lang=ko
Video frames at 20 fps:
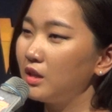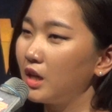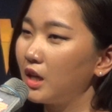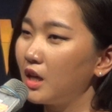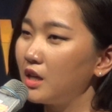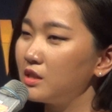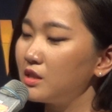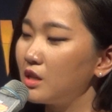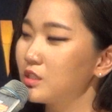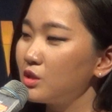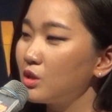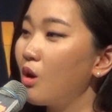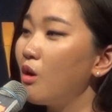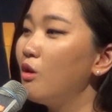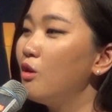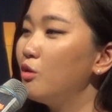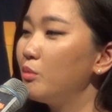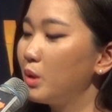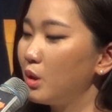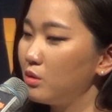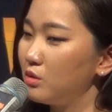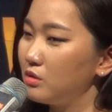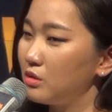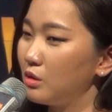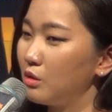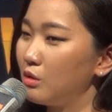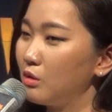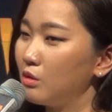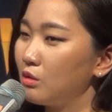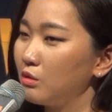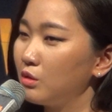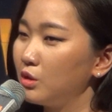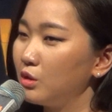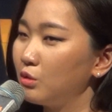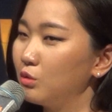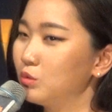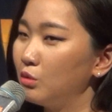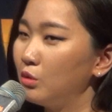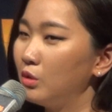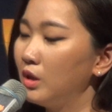되게 이제 처음이었죠.
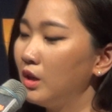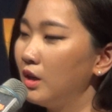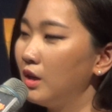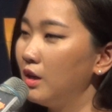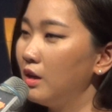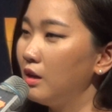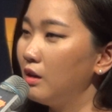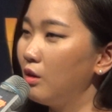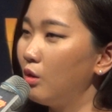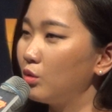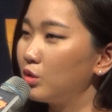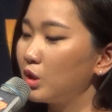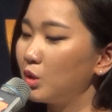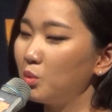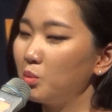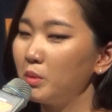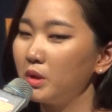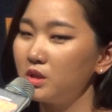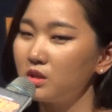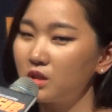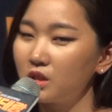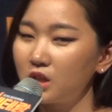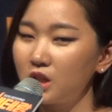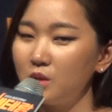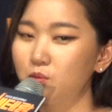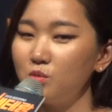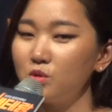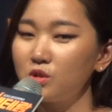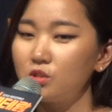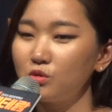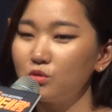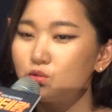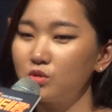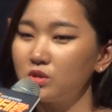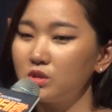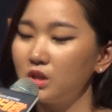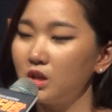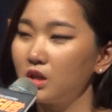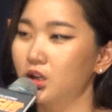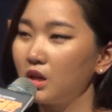그리고 어떻게 보면 김시우
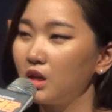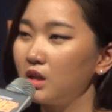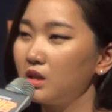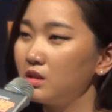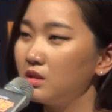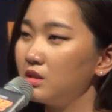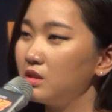씨에게